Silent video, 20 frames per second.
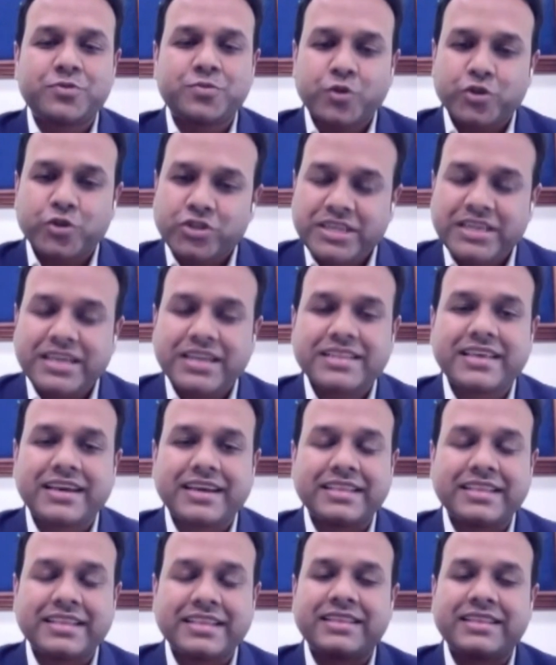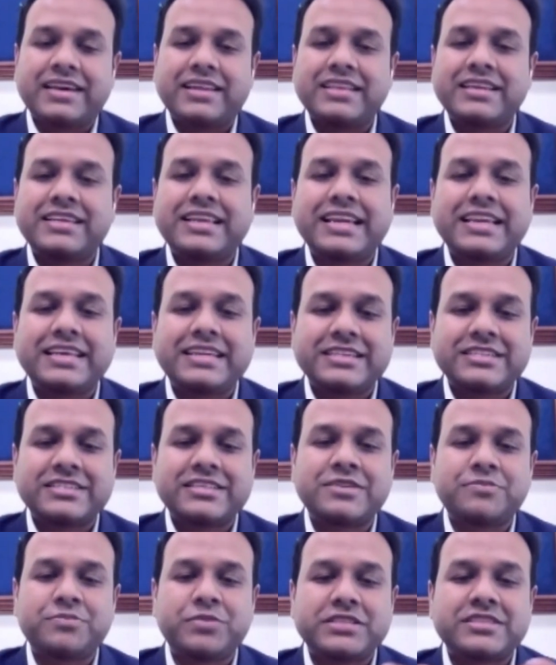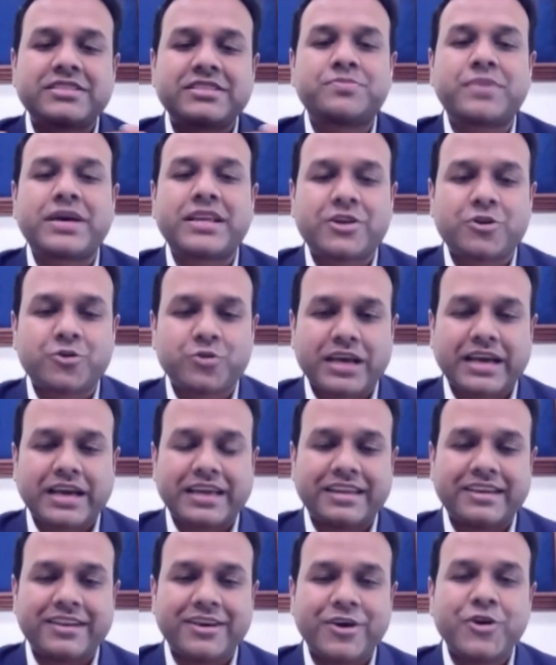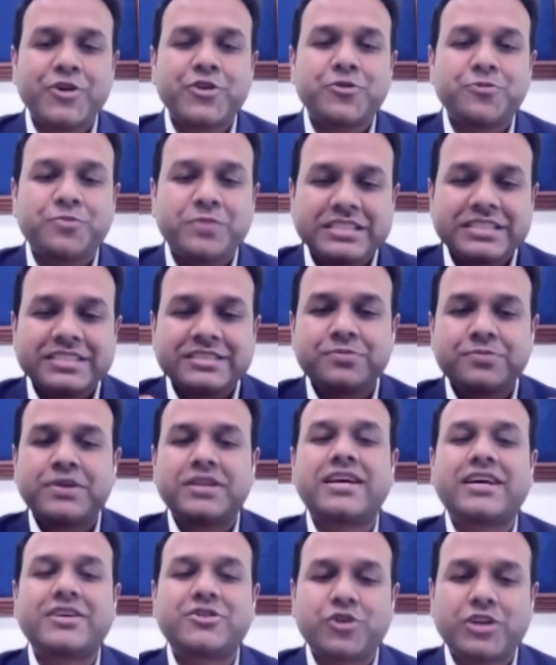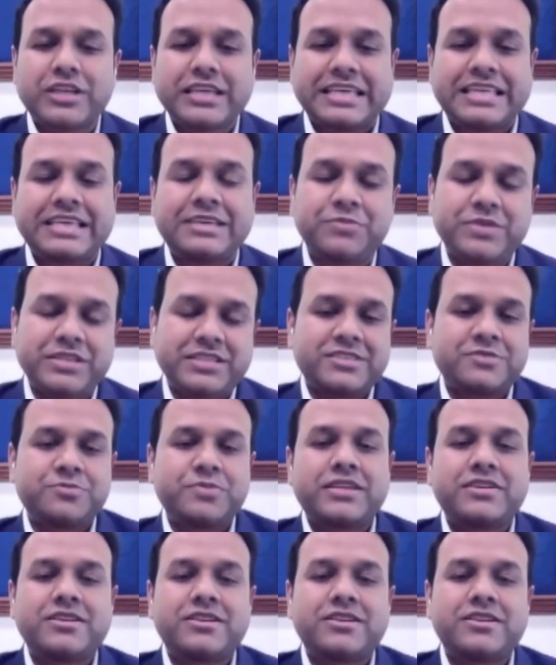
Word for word: মন্ত্রীরা থাকেন তাদের ডেলিগেশনে বিজনেসম্যানরাও থাকে বিজনেসম্যানরা আসলে কি বিজনেসম্যানরা